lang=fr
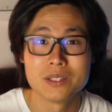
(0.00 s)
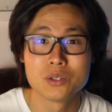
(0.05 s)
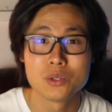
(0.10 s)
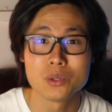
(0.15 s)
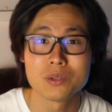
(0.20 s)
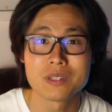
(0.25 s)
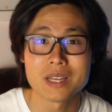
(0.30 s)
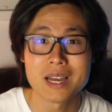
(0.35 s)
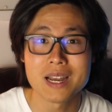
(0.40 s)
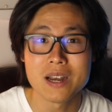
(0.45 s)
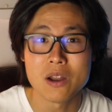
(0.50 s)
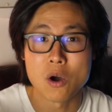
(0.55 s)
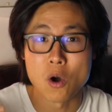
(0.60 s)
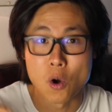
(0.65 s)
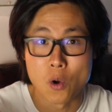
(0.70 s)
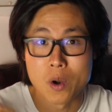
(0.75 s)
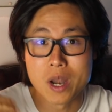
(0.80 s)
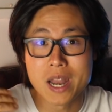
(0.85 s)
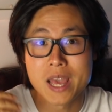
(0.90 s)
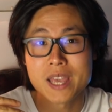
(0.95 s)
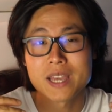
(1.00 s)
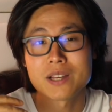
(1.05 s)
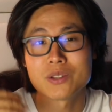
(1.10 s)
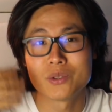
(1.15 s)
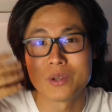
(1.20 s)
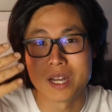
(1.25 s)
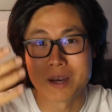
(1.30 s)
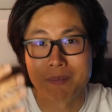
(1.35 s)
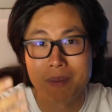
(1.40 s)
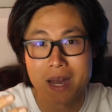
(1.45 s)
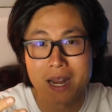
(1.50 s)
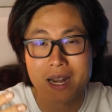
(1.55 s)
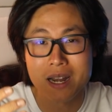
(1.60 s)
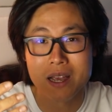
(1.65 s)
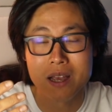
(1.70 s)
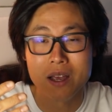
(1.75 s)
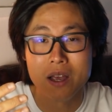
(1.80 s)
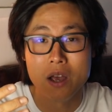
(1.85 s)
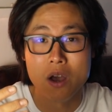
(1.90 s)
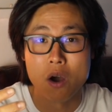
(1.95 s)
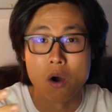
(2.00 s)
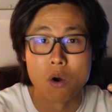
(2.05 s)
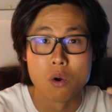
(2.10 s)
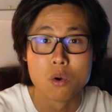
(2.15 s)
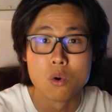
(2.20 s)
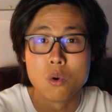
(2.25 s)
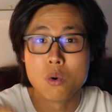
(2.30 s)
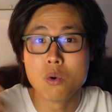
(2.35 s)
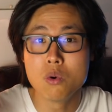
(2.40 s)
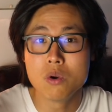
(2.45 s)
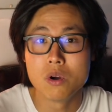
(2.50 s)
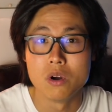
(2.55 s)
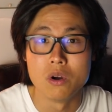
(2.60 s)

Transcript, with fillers: totale en l'air de la balle. En gros,